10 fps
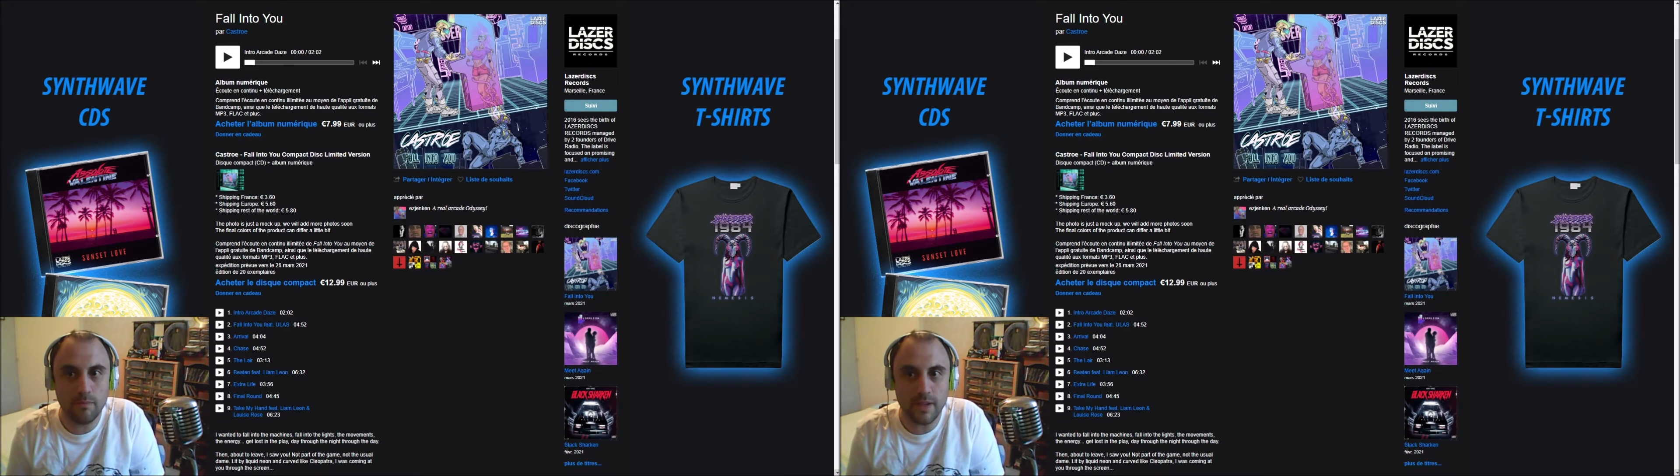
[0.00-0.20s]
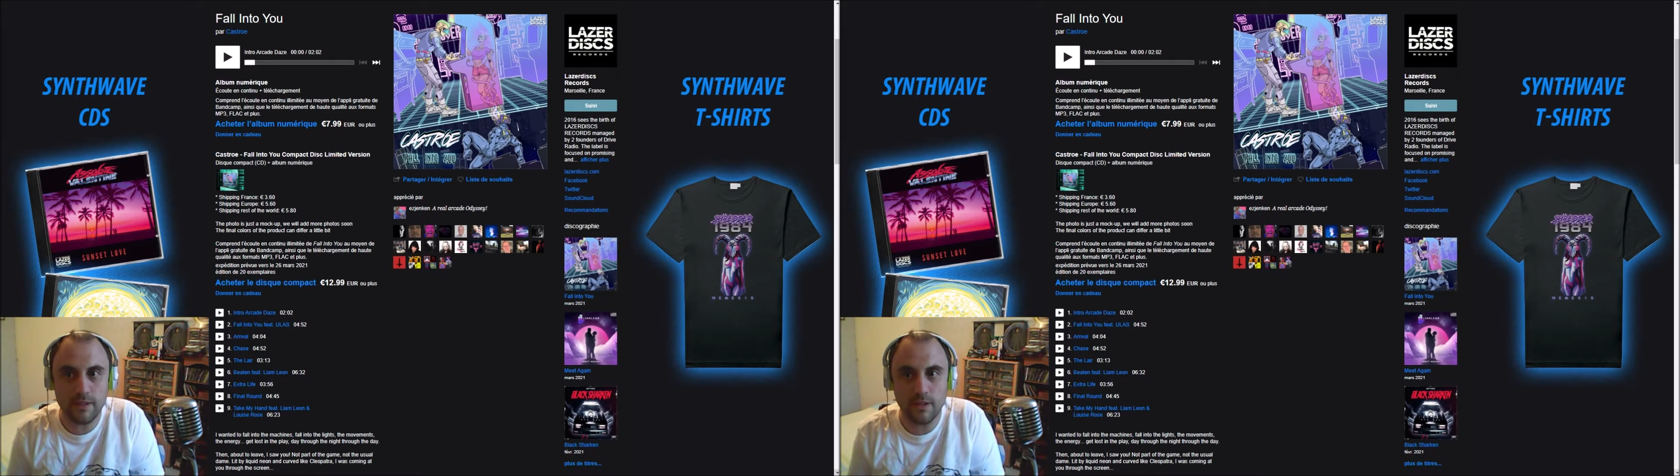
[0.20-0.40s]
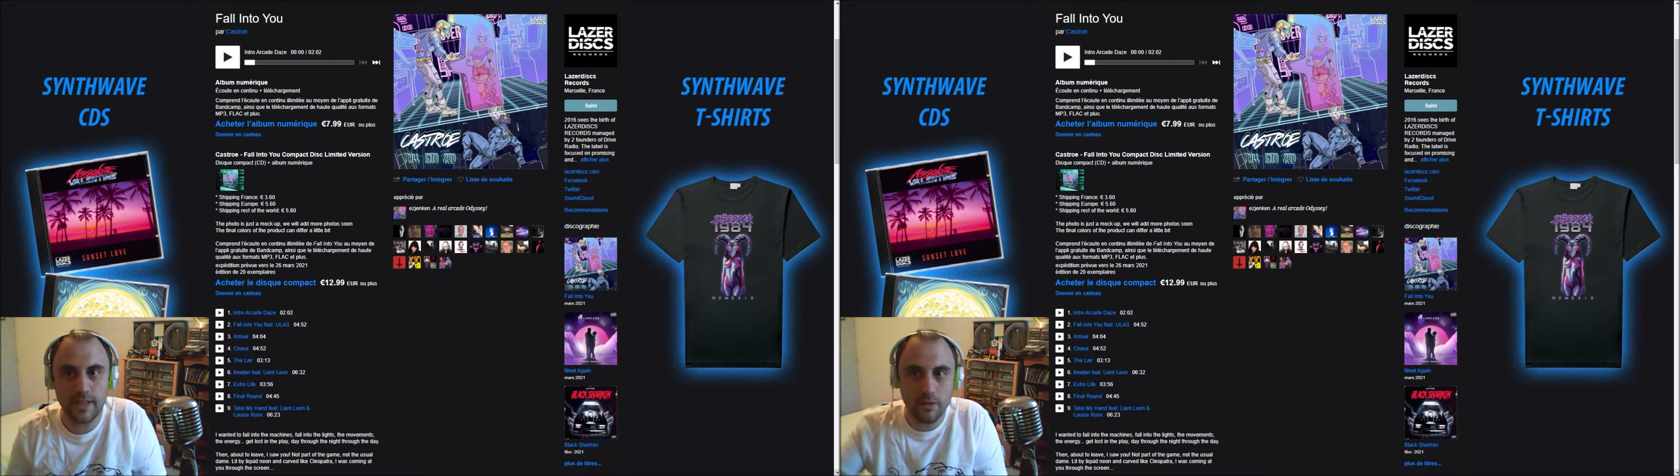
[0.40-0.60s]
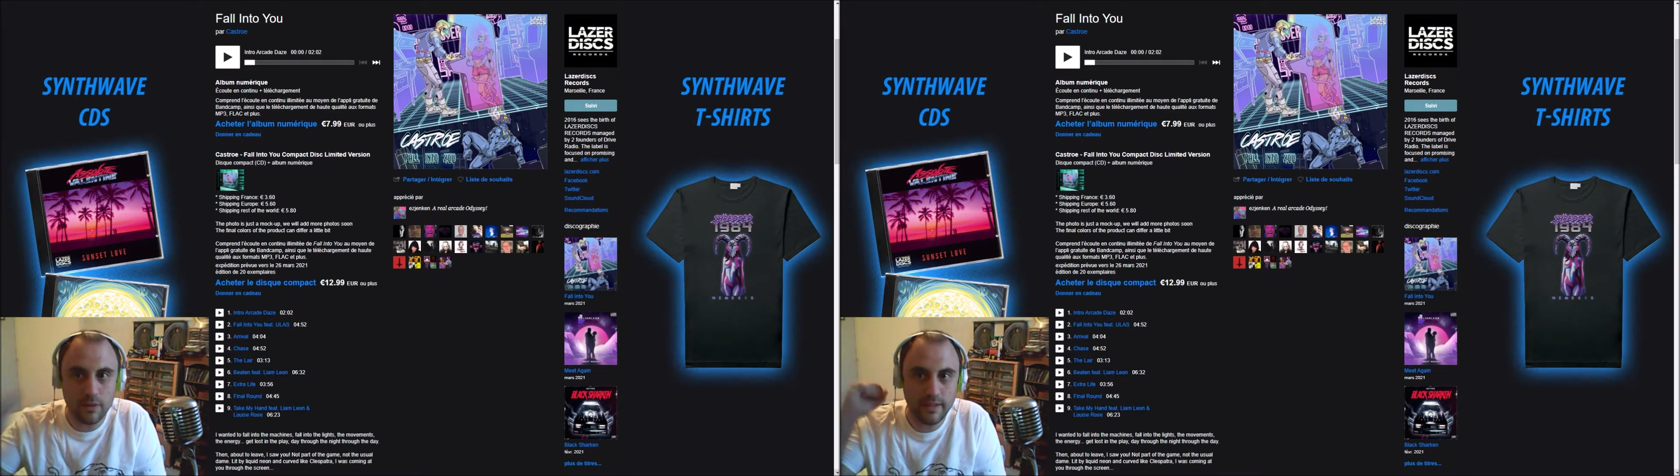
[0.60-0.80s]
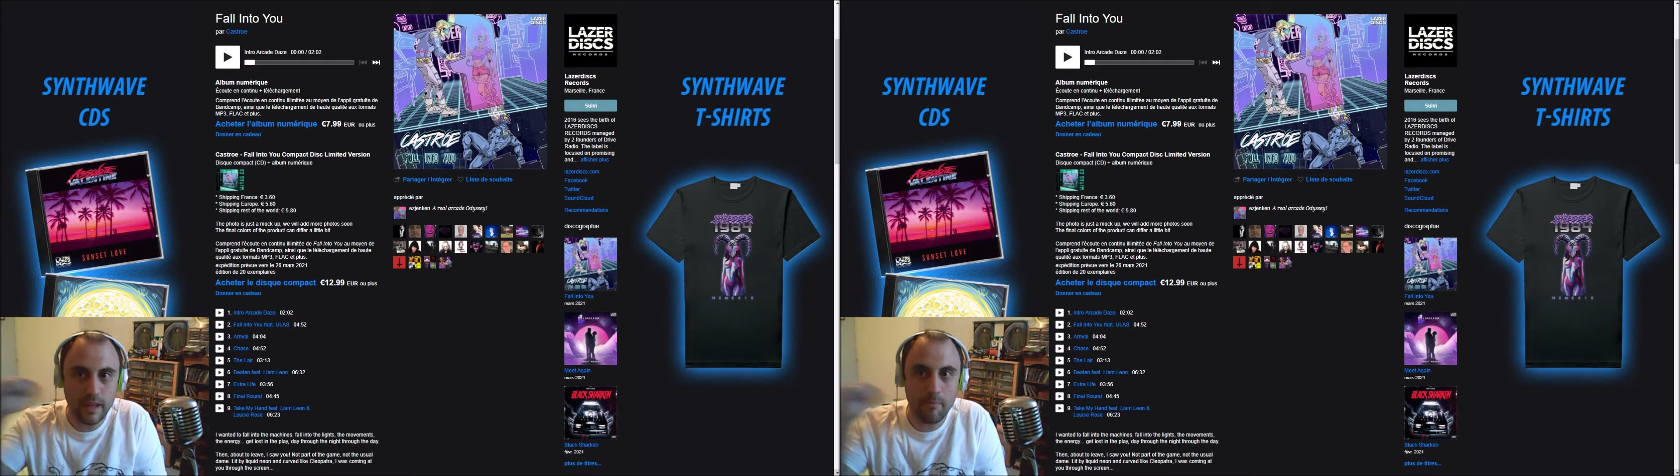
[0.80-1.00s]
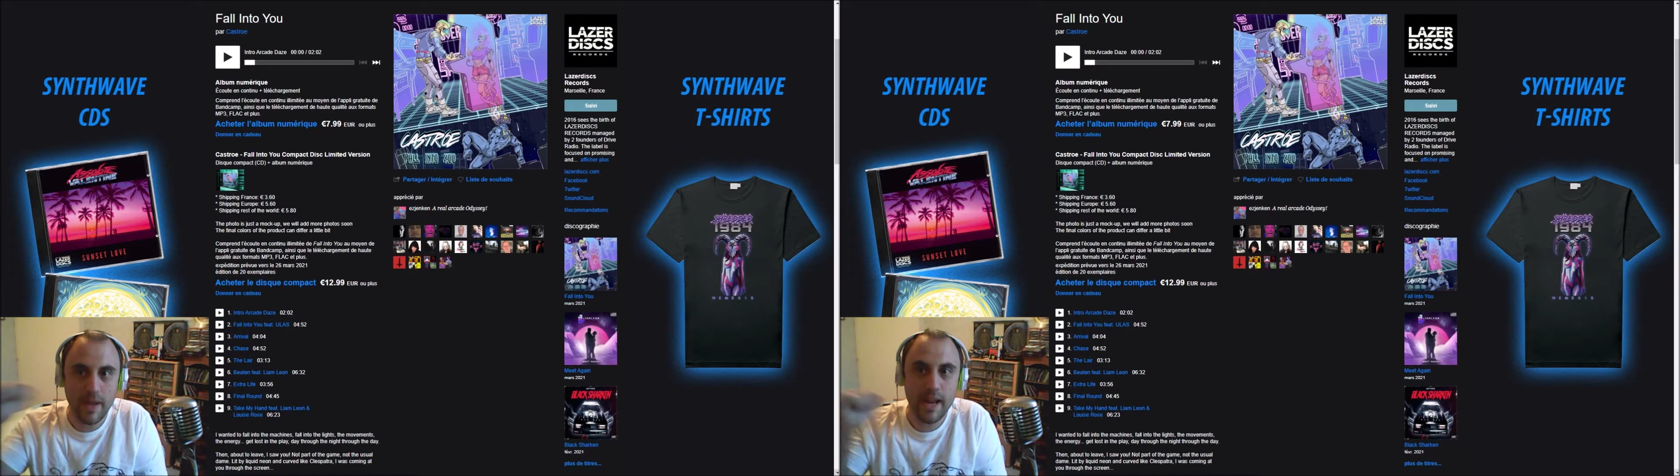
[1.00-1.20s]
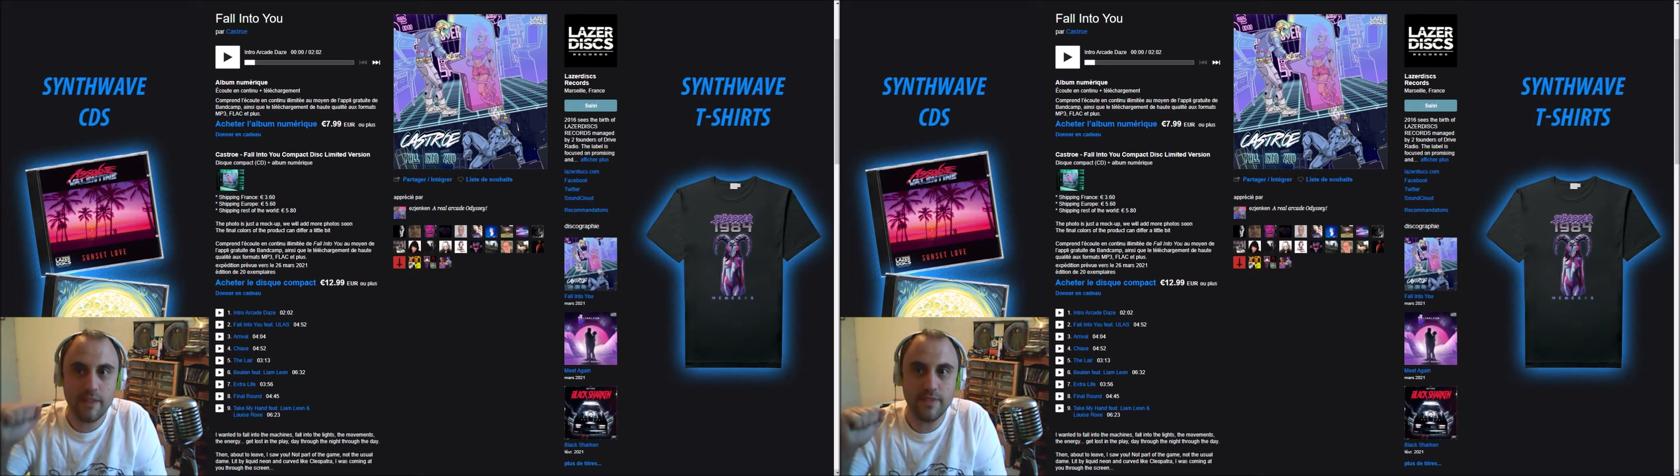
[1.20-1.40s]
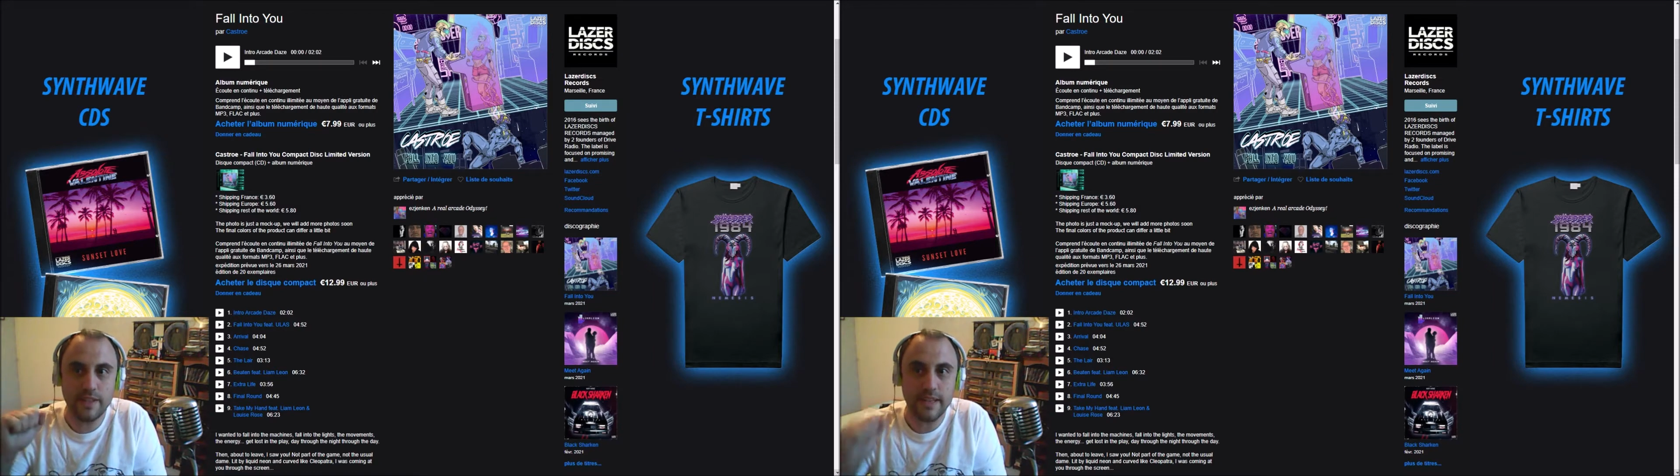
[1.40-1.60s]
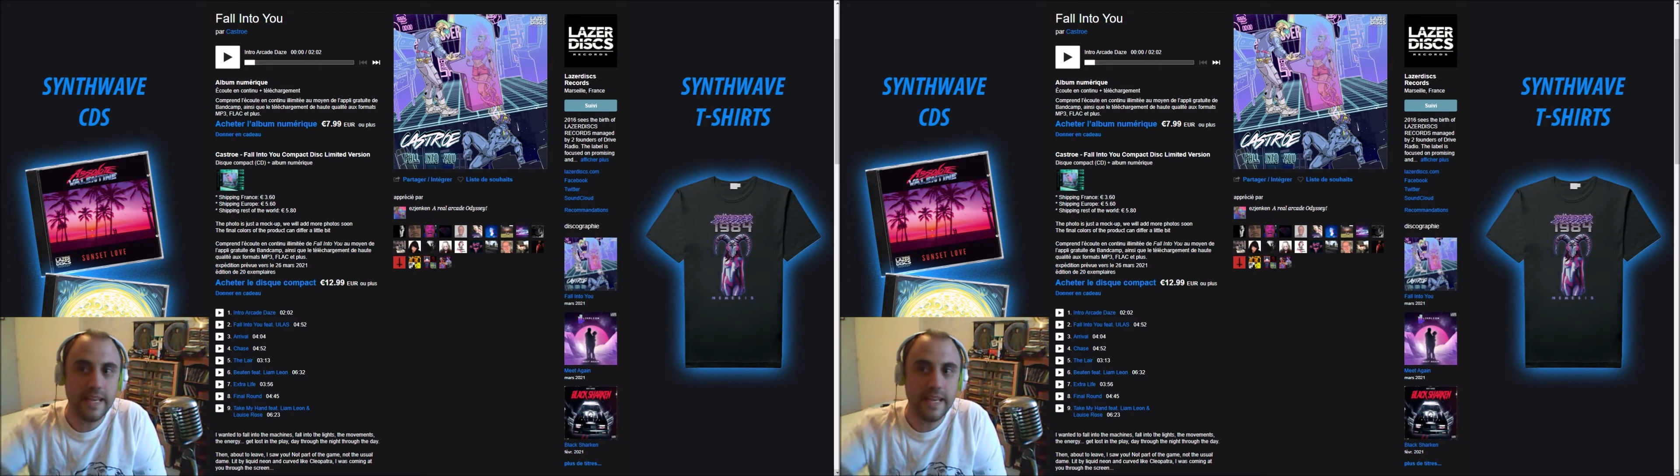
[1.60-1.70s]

personne en train de taper à la vitre,